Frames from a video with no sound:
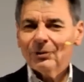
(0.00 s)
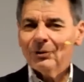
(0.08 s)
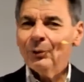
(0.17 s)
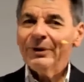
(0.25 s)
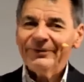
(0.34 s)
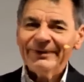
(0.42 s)

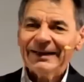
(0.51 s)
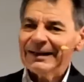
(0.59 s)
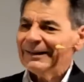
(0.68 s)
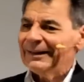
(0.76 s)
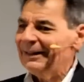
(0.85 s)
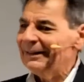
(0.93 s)
o è vera
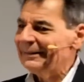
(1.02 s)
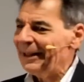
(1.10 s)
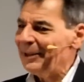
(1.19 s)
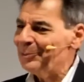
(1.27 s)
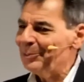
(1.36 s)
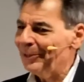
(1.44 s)
anche nel
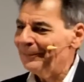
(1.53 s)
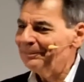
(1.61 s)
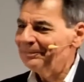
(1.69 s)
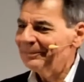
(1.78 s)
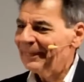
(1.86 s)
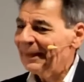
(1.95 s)
tempo?
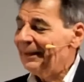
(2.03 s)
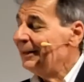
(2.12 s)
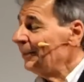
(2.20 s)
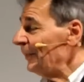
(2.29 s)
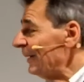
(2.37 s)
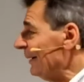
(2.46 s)

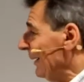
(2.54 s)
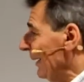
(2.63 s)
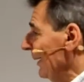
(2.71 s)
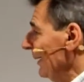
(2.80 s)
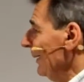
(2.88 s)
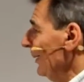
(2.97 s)

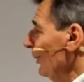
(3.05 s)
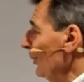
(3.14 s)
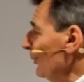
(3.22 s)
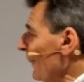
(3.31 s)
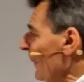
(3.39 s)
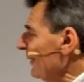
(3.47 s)
Perché lo
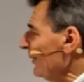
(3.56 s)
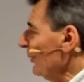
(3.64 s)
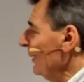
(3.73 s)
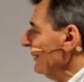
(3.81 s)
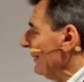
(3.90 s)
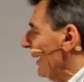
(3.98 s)
spazio
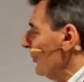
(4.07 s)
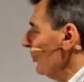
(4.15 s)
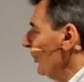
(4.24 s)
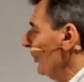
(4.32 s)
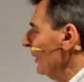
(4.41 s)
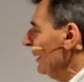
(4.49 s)
e il
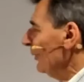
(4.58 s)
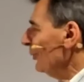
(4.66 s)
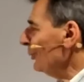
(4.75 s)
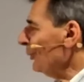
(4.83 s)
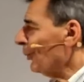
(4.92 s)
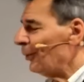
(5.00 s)
tempo
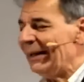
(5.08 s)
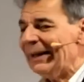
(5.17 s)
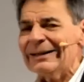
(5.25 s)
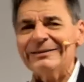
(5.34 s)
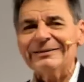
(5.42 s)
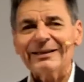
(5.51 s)
sono
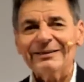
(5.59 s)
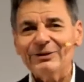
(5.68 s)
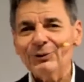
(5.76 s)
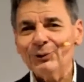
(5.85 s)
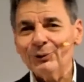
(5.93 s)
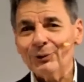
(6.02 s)
collegati tra di
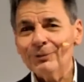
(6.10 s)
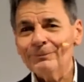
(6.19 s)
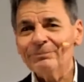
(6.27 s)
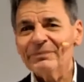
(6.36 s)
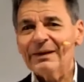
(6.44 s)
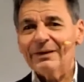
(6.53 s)

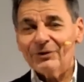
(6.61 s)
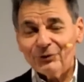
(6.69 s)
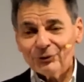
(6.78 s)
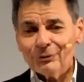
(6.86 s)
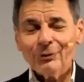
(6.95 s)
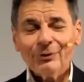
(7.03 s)
loro,
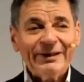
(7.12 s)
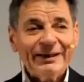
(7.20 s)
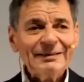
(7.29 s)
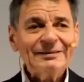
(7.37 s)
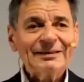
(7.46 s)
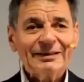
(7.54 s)
sono
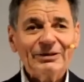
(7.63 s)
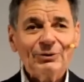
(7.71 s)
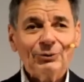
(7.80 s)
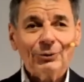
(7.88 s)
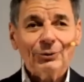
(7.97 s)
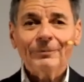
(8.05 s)
collegati tra di
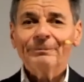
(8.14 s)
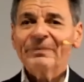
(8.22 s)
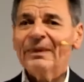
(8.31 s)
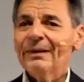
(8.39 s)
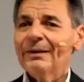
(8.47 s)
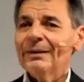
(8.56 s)
loro
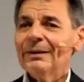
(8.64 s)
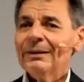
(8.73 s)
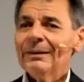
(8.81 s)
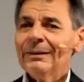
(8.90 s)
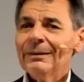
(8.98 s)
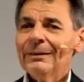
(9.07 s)

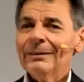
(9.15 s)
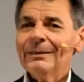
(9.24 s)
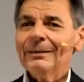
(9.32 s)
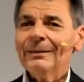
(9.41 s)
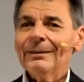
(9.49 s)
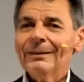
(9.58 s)

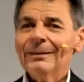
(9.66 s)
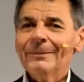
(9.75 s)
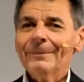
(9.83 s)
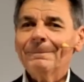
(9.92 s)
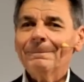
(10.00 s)
eh,